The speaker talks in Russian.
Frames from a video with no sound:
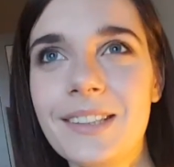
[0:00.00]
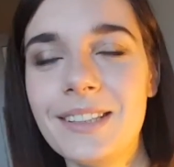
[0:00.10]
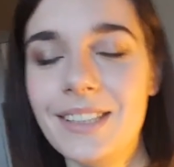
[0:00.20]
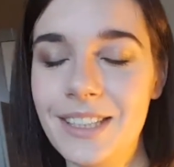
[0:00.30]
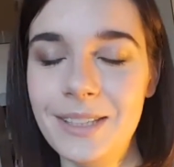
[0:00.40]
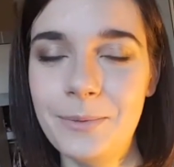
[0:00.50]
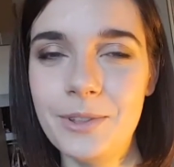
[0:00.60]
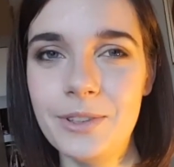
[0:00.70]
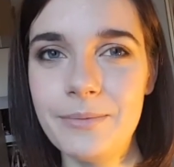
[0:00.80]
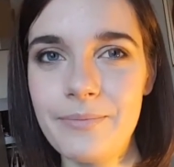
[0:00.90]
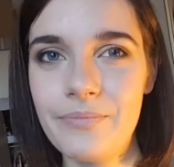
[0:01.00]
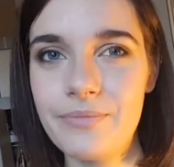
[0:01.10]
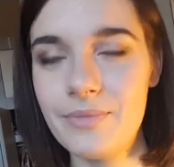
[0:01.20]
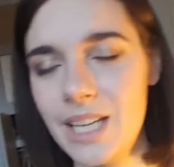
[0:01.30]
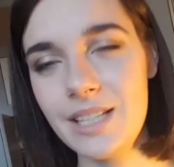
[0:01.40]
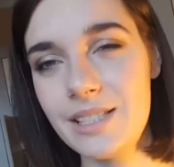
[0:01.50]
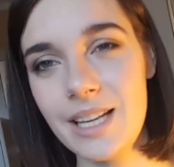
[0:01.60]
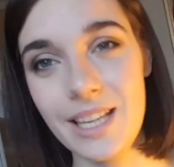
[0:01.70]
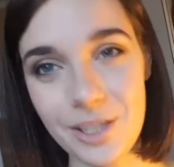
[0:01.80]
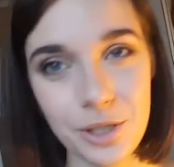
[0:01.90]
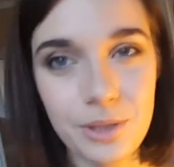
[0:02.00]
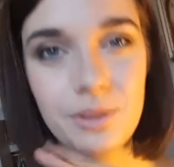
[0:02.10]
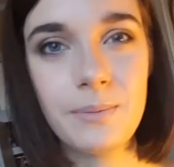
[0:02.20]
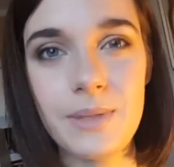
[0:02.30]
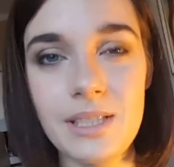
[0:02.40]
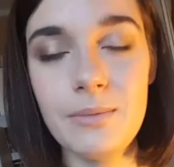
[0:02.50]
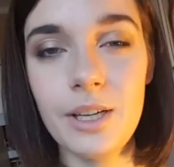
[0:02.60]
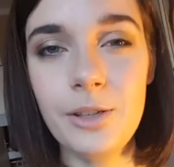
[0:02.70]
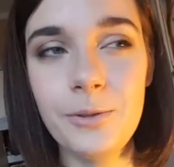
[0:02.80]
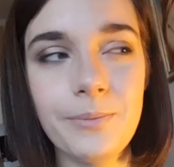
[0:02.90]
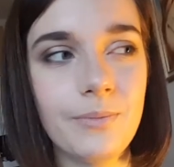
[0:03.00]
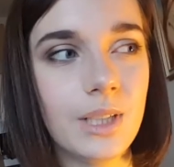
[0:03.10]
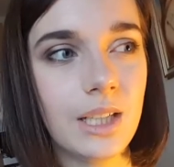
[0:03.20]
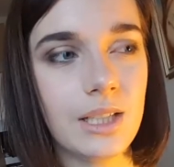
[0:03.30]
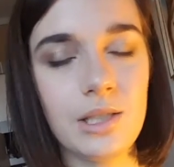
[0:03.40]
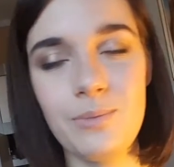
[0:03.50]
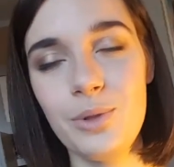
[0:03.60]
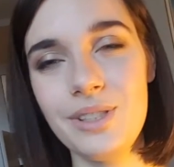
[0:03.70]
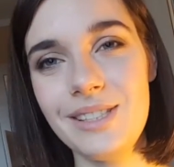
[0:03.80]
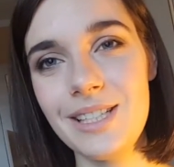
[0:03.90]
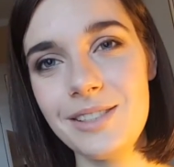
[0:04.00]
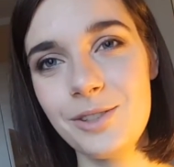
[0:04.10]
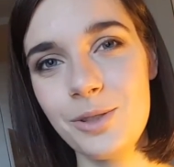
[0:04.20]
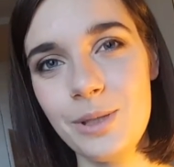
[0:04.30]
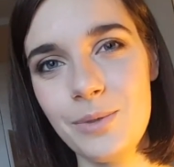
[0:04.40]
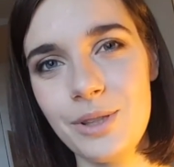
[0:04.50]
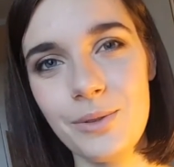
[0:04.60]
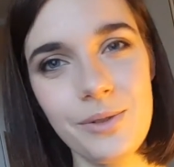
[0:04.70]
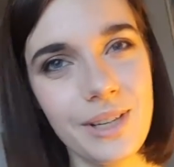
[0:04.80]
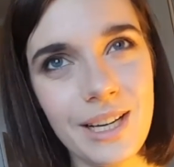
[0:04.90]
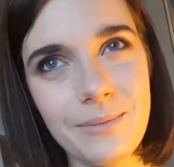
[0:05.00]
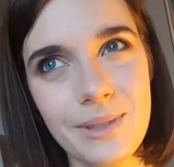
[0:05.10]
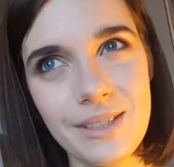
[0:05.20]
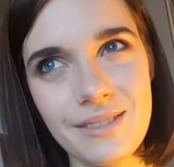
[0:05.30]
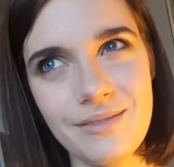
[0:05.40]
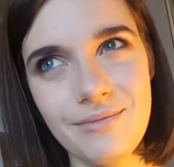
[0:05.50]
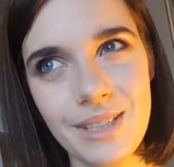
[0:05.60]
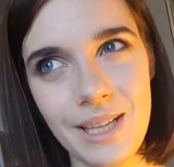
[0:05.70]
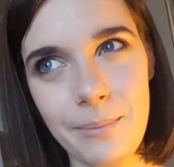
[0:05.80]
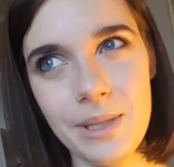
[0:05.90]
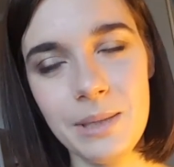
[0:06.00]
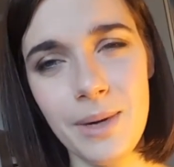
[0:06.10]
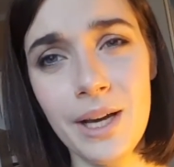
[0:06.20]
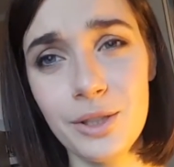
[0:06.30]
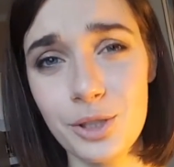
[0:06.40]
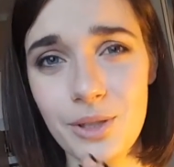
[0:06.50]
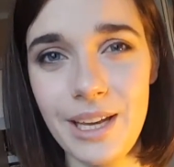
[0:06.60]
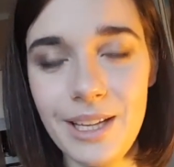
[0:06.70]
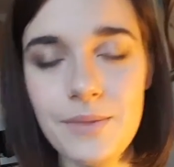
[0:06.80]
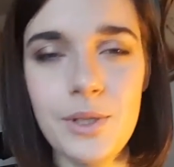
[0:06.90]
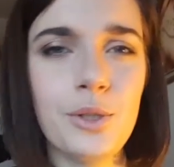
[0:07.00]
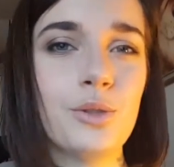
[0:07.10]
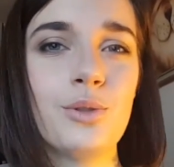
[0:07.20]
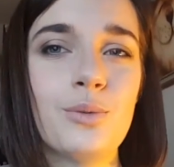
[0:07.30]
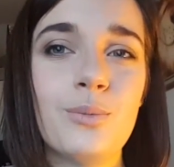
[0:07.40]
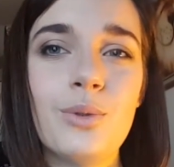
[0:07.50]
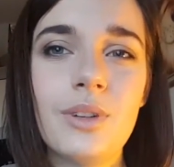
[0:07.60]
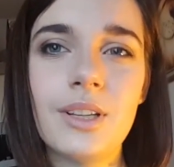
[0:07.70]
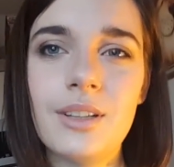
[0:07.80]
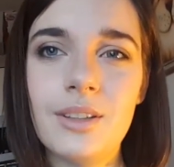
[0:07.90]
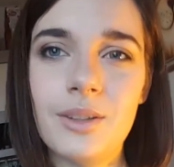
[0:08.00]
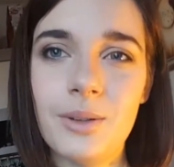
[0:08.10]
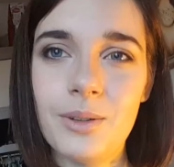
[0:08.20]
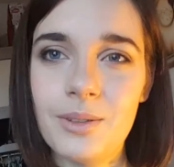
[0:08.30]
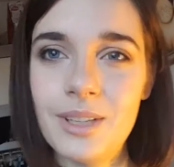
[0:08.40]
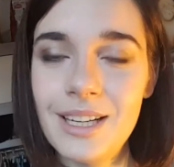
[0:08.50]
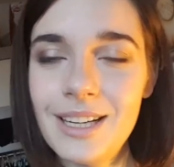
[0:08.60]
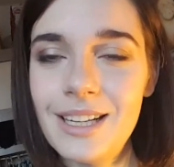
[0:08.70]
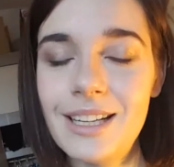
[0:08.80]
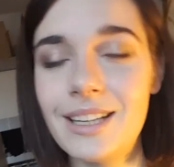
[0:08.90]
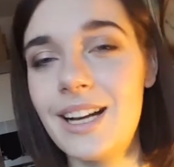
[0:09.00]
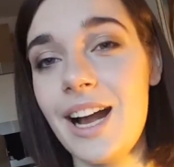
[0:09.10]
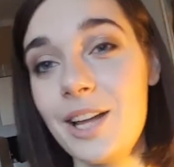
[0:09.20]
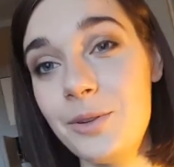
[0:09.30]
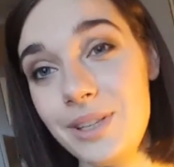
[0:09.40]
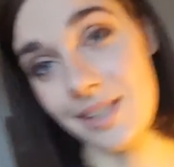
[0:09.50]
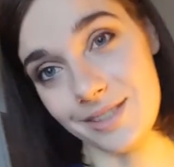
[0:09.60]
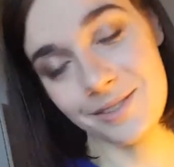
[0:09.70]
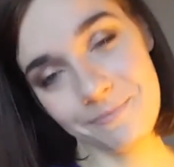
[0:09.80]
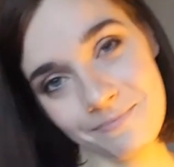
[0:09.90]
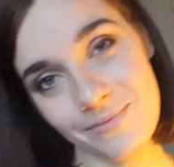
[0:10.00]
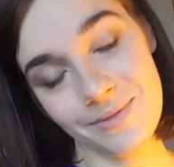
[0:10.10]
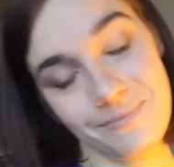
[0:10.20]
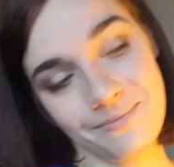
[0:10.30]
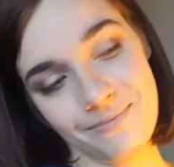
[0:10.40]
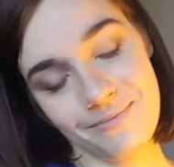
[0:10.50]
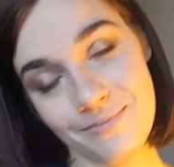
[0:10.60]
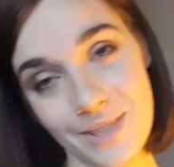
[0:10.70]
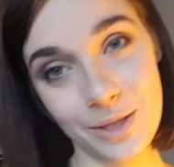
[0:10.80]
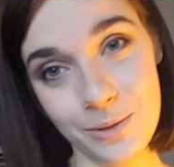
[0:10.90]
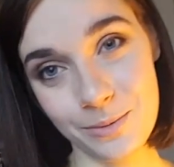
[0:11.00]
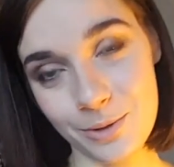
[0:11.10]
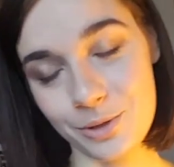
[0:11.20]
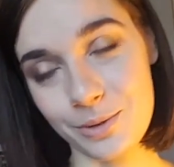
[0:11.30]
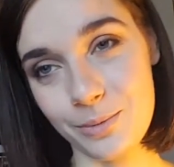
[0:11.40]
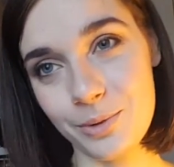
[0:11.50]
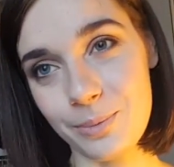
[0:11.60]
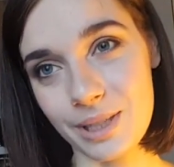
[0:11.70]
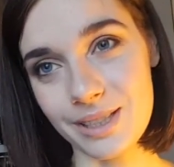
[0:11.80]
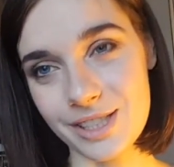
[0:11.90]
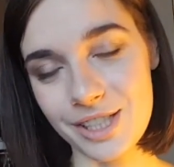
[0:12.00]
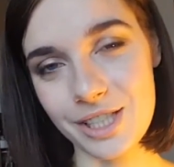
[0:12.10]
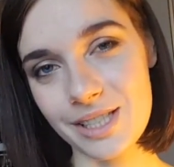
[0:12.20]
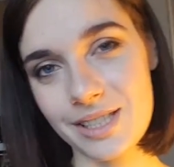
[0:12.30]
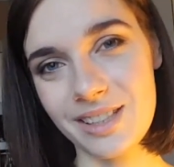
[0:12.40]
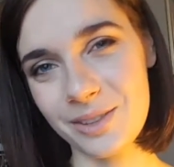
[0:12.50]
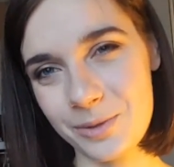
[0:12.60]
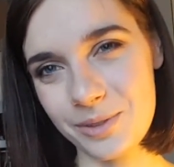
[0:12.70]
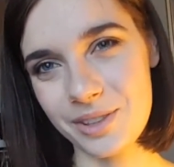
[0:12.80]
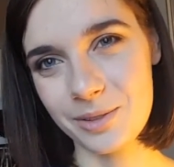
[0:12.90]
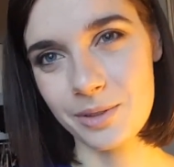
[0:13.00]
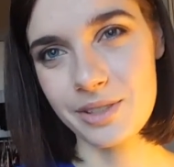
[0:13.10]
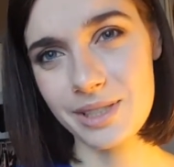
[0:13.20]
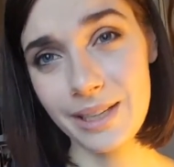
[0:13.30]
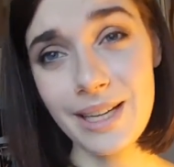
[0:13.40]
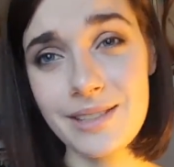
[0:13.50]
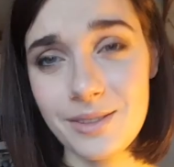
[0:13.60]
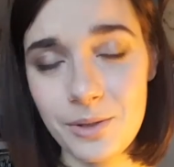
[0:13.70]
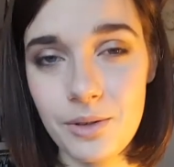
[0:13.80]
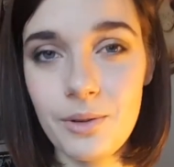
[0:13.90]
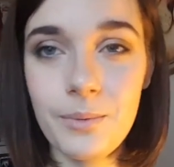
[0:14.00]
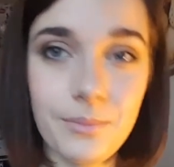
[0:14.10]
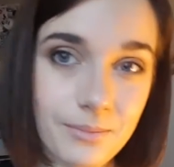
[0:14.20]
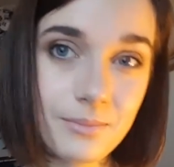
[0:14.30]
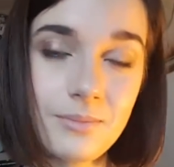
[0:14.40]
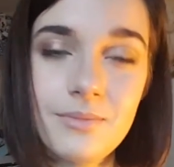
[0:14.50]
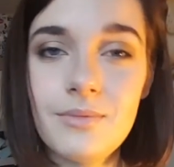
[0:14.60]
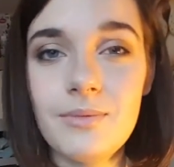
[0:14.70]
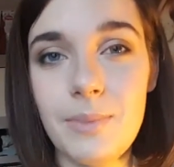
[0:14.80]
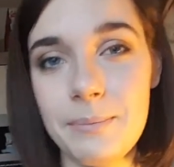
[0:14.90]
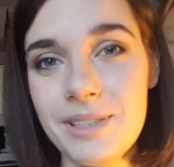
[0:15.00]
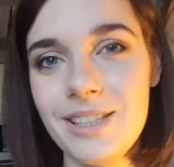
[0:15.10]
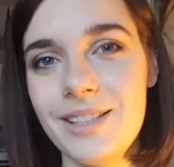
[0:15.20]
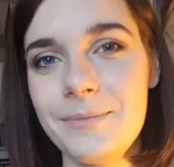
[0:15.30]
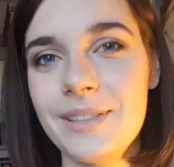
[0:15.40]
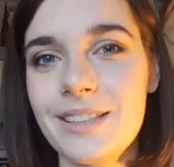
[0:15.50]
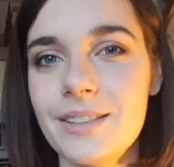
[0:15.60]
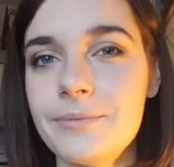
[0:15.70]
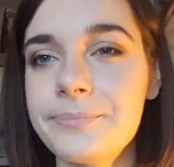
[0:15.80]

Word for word: Поэтому, я не знаю, я еще сегодня поснимаю. Я надеюсь, будет интересно что-нибудь. Но как бы я понимаю то, что это все очень сумбурно, но как оно есть. Не думаю, что буду продолжать часто такой ерундой страдать, но попытка не пытка.